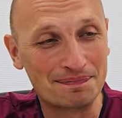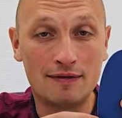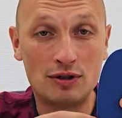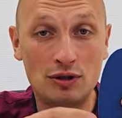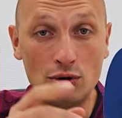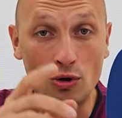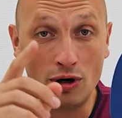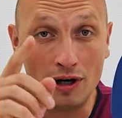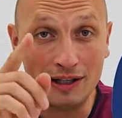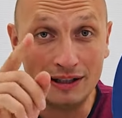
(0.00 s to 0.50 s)

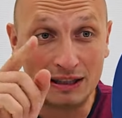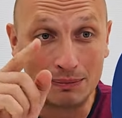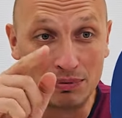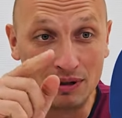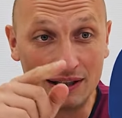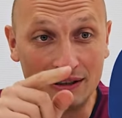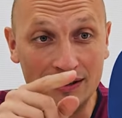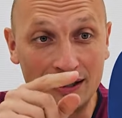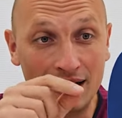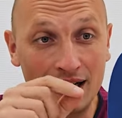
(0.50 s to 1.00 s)
Все это
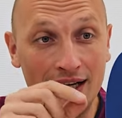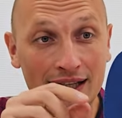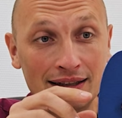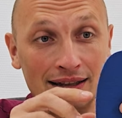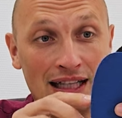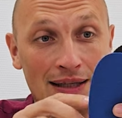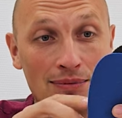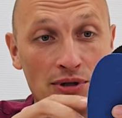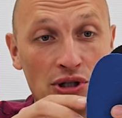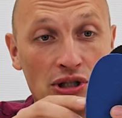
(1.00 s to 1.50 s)
благодаря
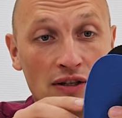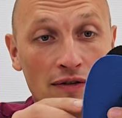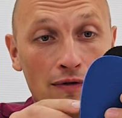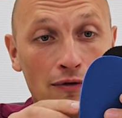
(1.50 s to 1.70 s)
анатомичной